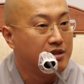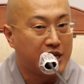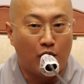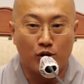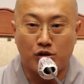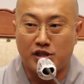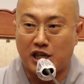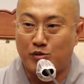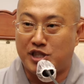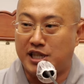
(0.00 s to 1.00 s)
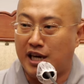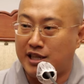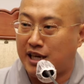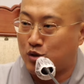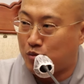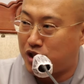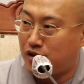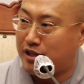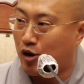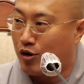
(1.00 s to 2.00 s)
제가 어떤 사람을 지나가다가 좀
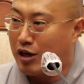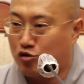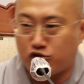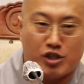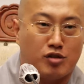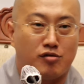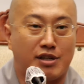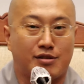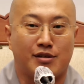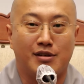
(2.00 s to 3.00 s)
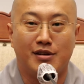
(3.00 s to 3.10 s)
싫어해서 어깨를 툭 치고 갔어요.